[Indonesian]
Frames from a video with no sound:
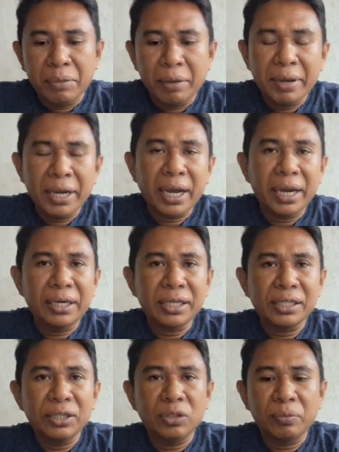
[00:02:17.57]
Memang
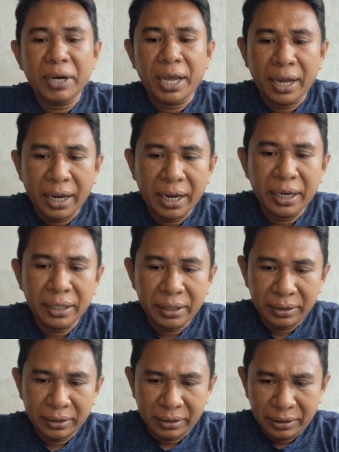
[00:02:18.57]
ada sejumlah
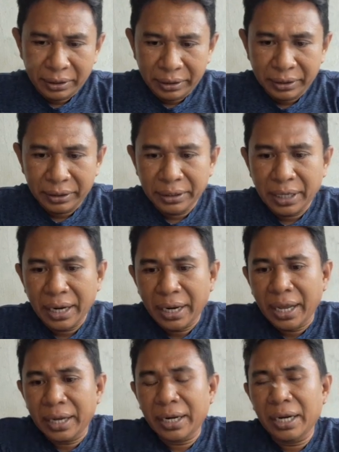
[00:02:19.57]
hal
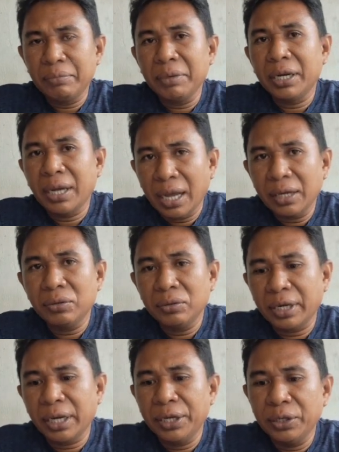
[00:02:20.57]
yang akan
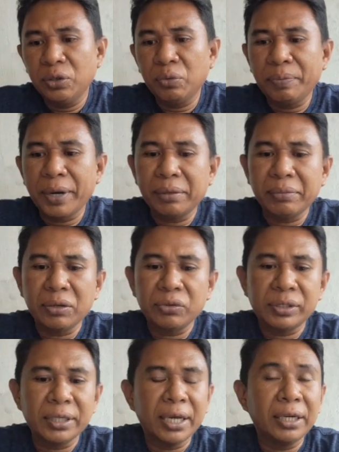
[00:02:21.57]
mengganggu kehidupan
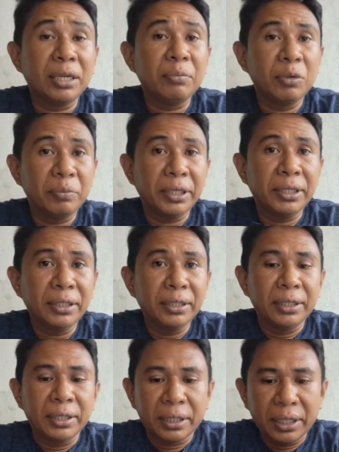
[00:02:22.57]
manusia di bumi
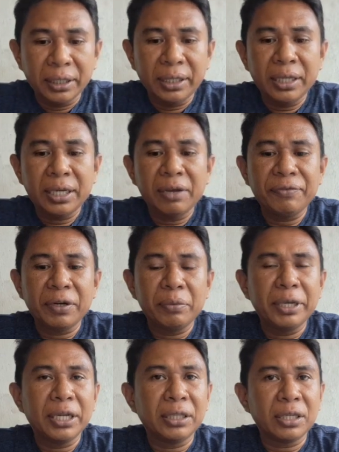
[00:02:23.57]
ketika
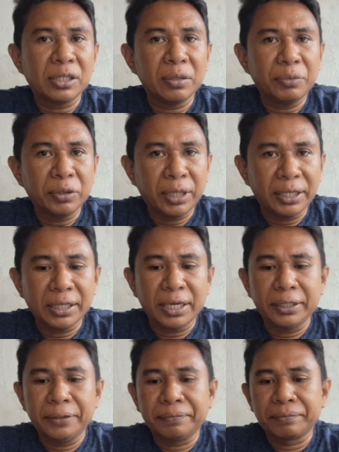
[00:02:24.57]
fenomena tersebut
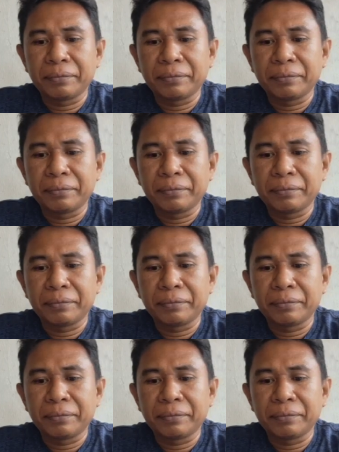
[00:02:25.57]
terjadi.